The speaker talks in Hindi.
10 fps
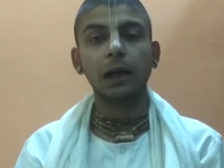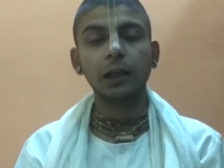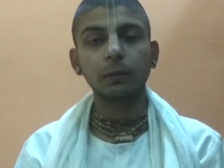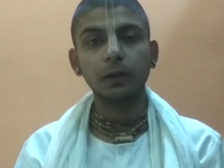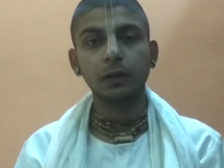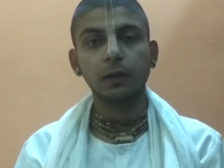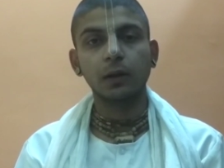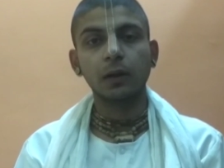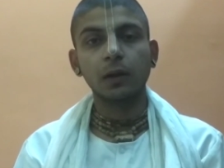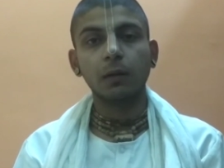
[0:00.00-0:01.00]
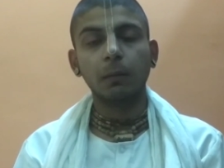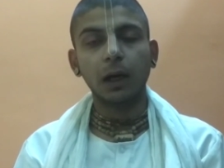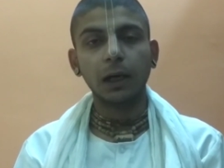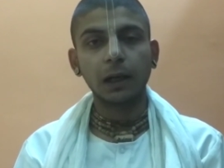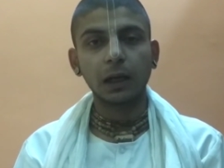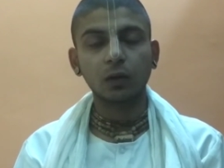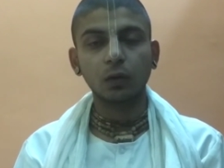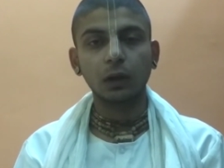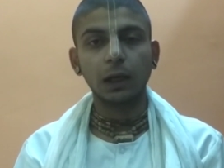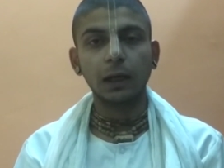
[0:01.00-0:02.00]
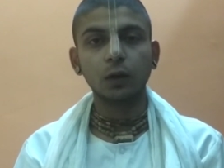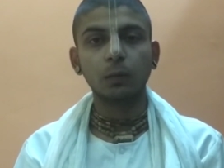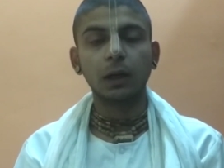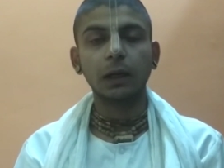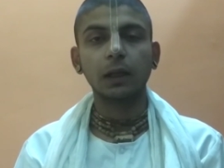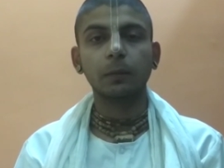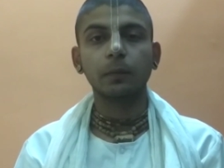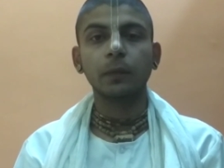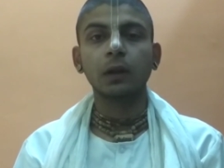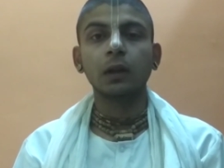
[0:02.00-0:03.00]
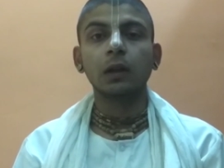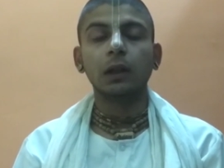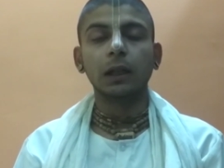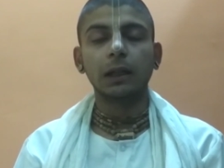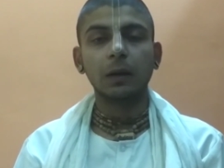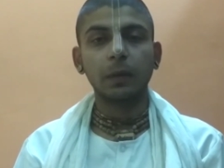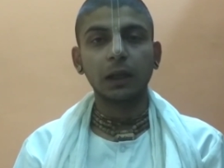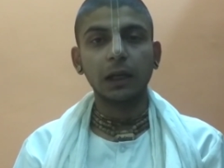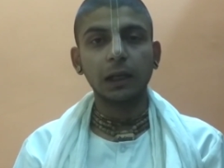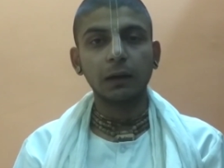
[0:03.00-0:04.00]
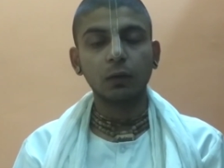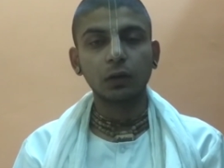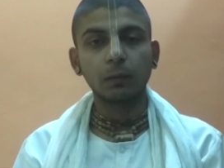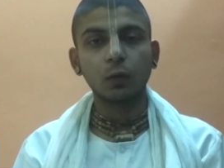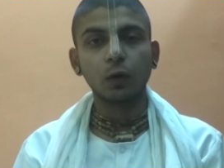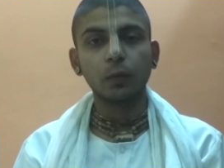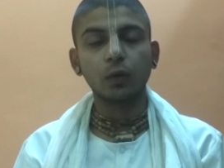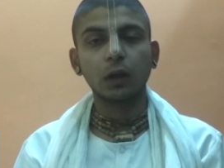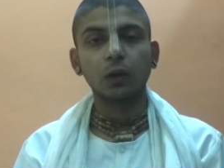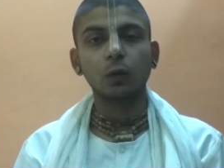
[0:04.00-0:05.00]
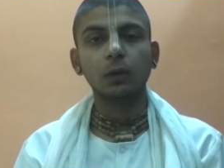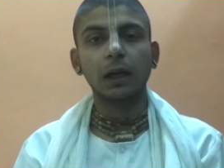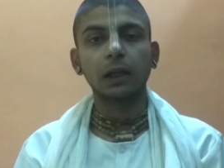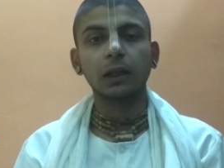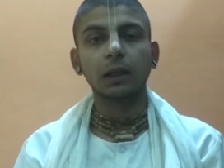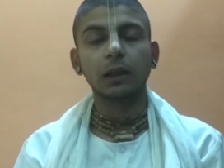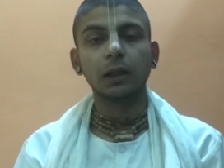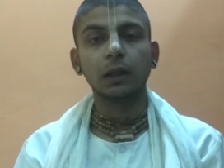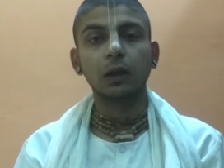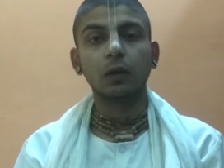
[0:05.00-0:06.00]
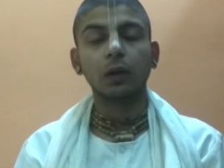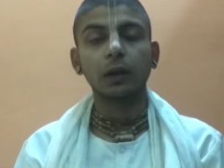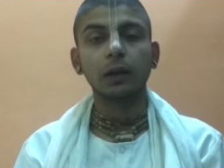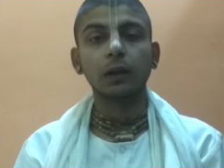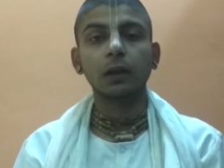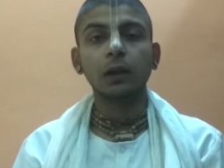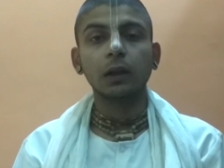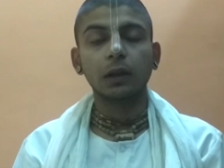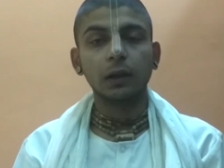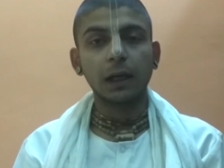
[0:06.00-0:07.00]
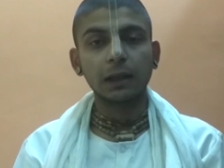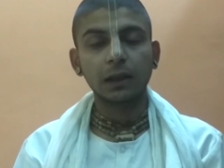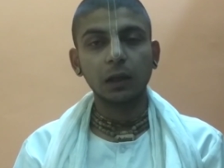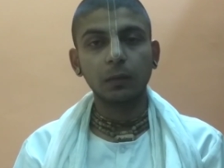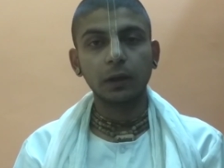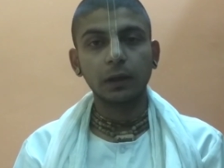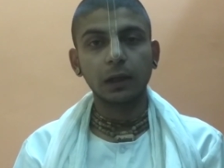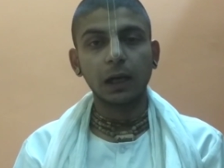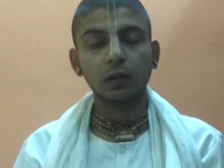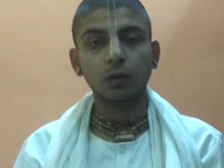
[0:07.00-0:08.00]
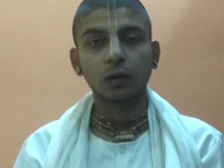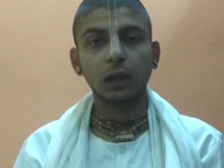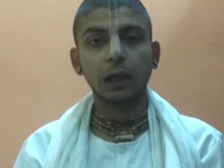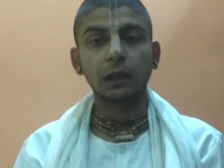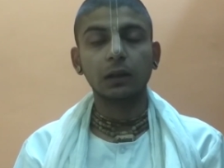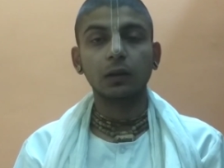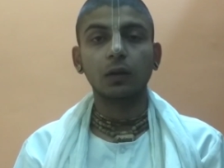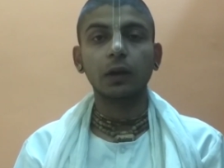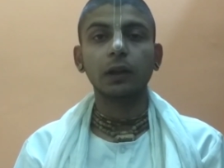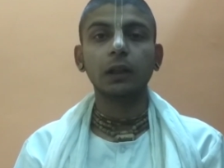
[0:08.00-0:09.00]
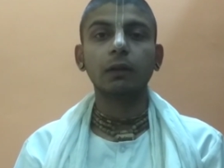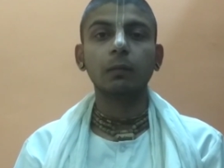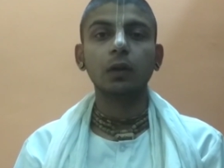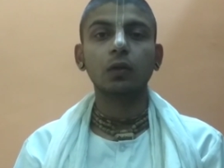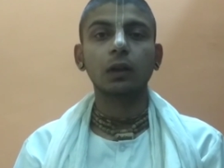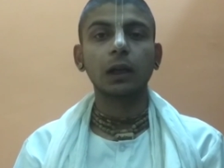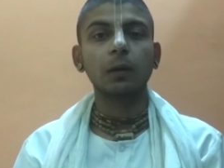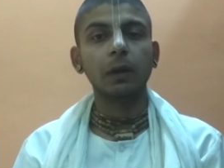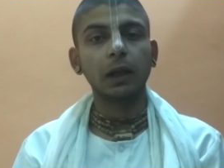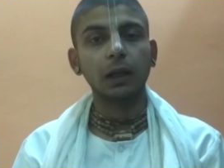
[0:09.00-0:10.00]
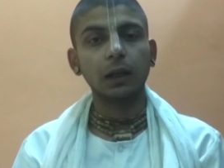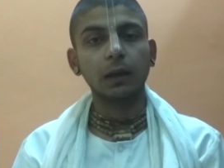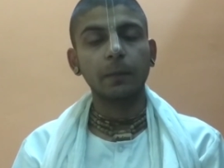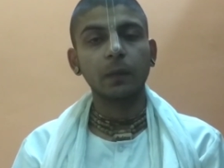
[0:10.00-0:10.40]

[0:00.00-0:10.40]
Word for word: आज भी महारास होता है जो माँ की लता पताएं हैं वो सब गोपियों का रूप धारण करती हैं और रात्रि में रास होता है और निधिवन में जो रंग महल है